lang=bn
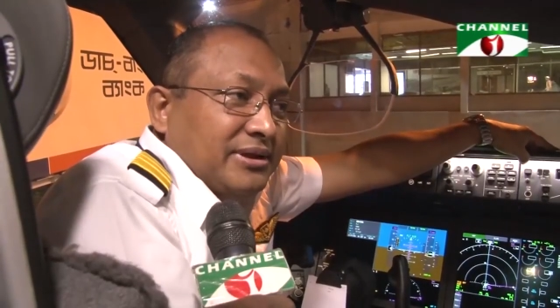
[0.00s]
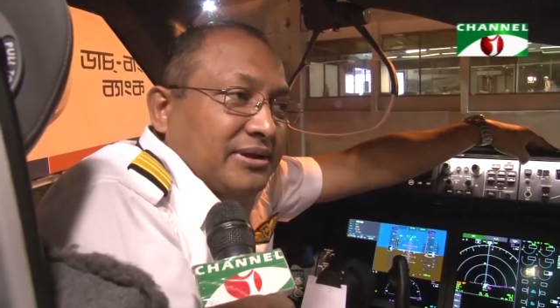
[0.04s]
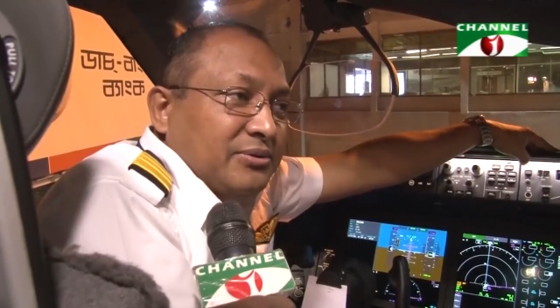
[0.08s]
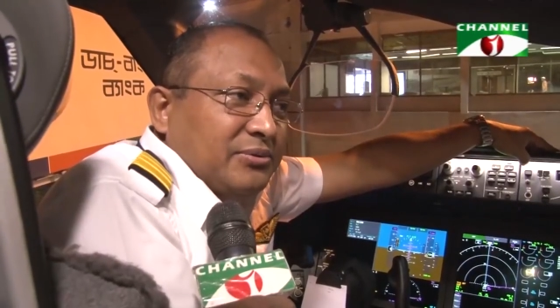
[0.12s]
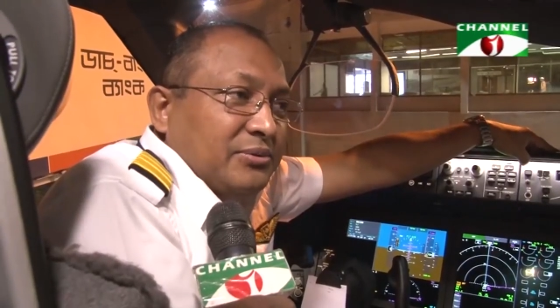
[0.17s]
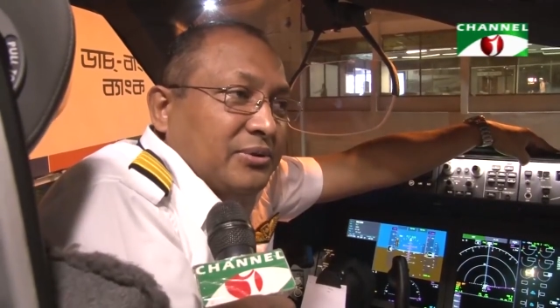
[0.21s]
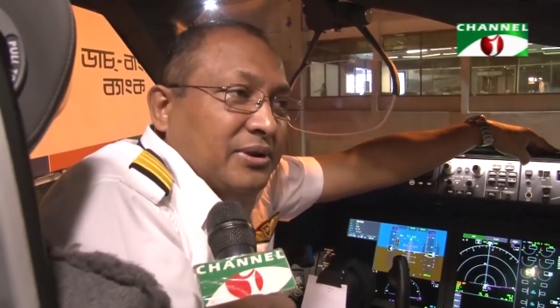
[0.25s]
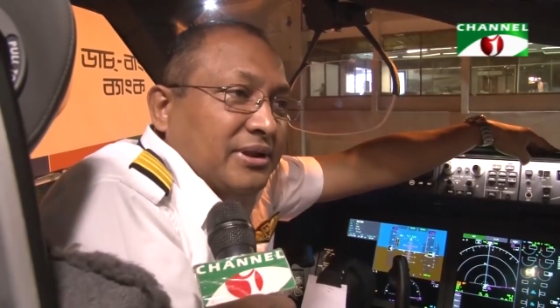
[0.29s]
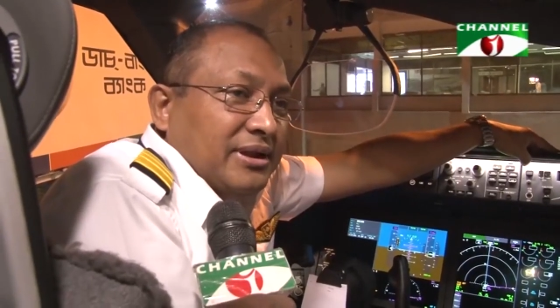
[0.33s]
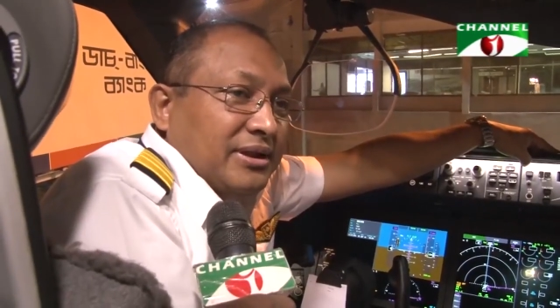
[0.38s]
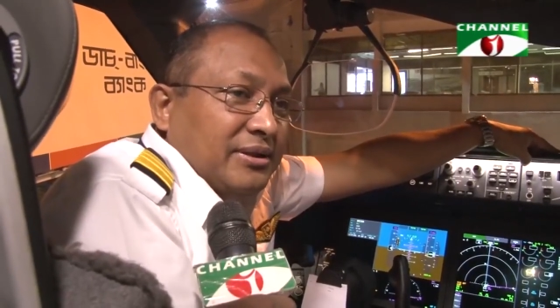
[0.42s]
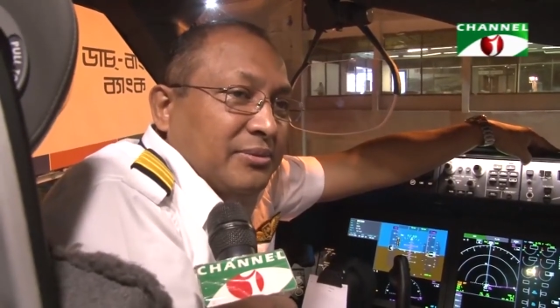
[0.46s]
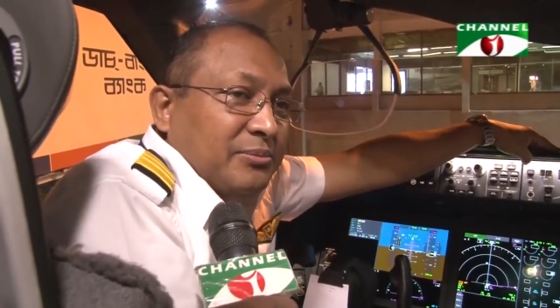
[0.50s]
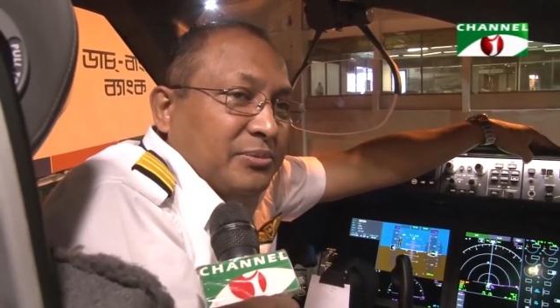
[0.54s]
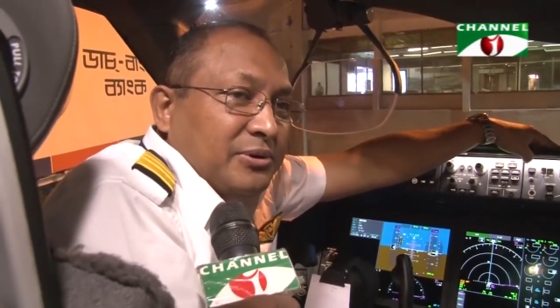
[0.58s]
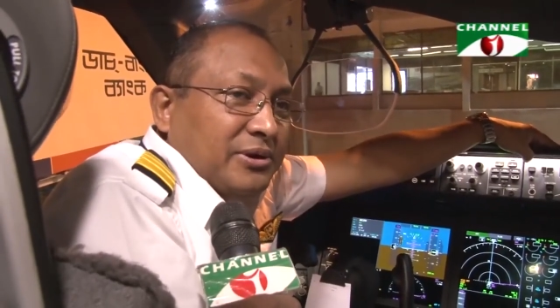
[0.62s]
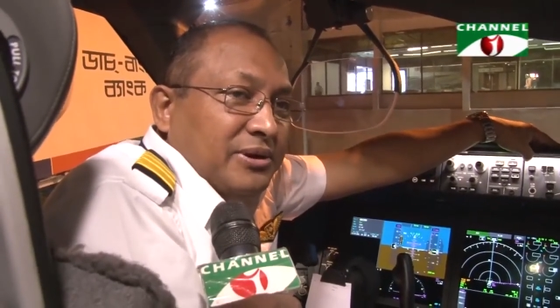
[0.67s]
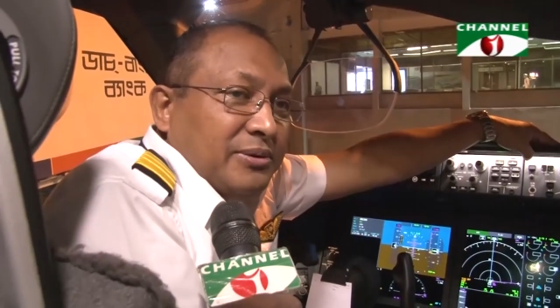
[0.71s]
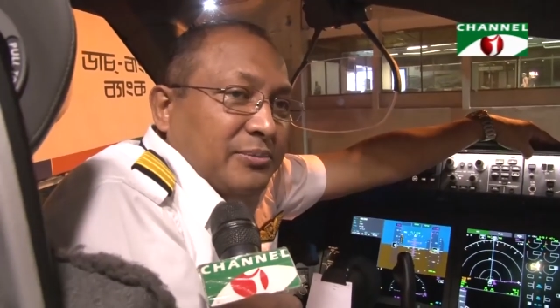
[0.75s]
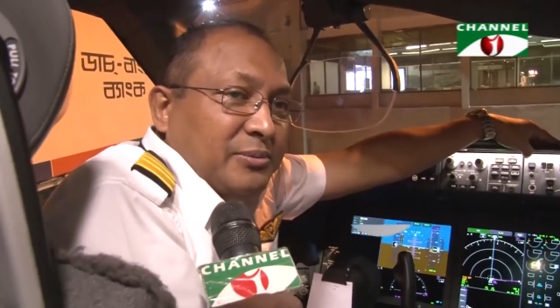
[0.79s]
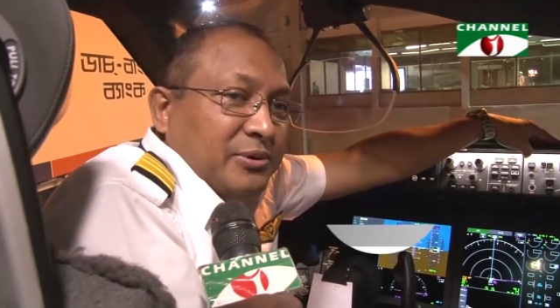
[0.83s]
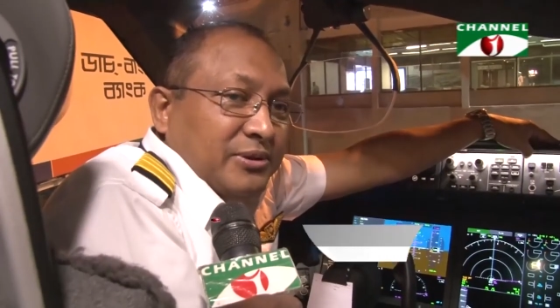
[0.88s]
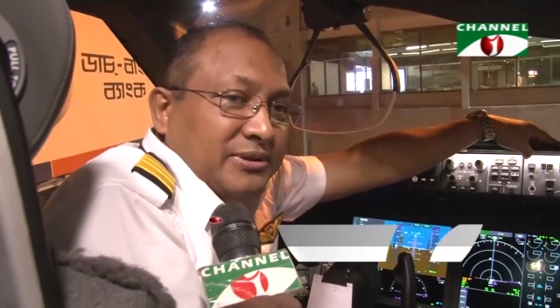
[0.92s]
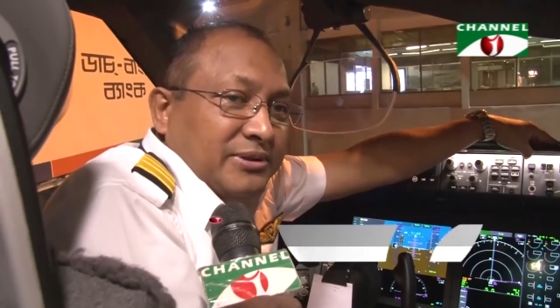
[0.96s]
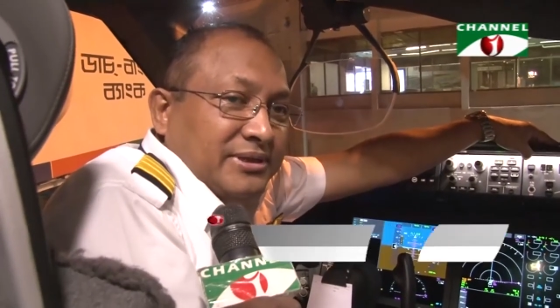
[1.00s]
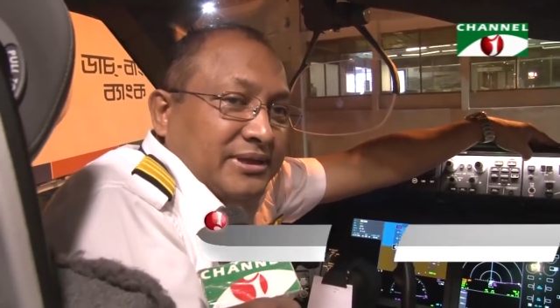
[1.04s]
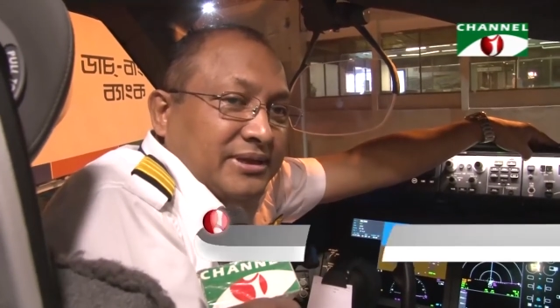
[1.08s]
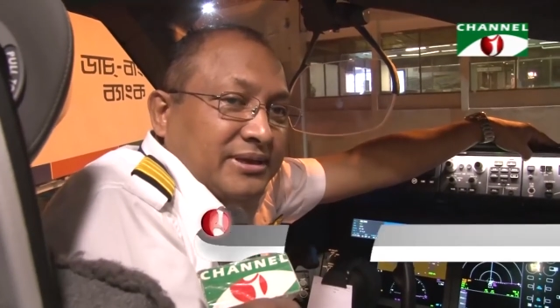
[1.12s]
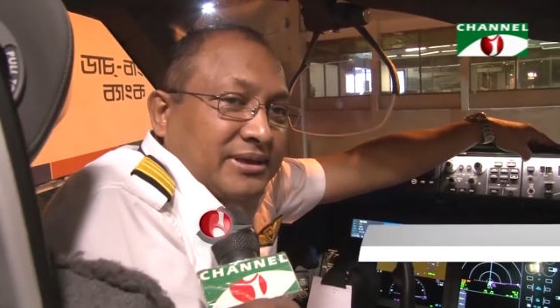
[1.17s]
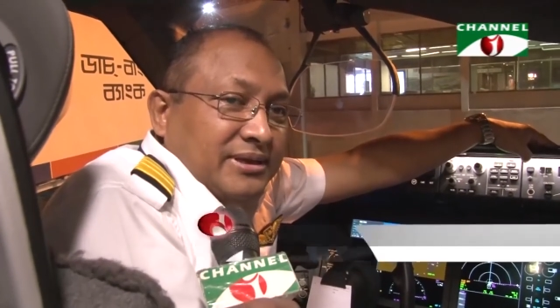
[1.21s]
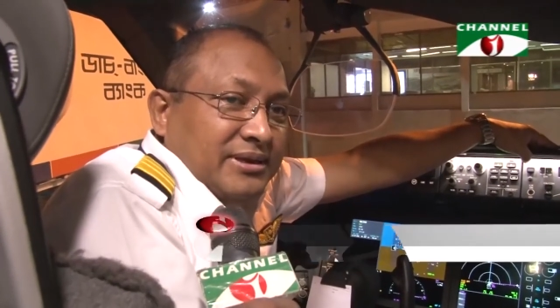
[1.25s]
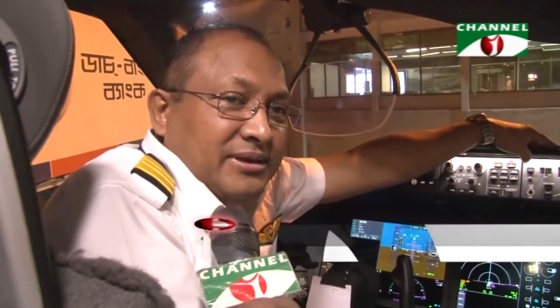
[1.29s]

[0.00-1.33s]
এ কুয়ালালামপুরের পথে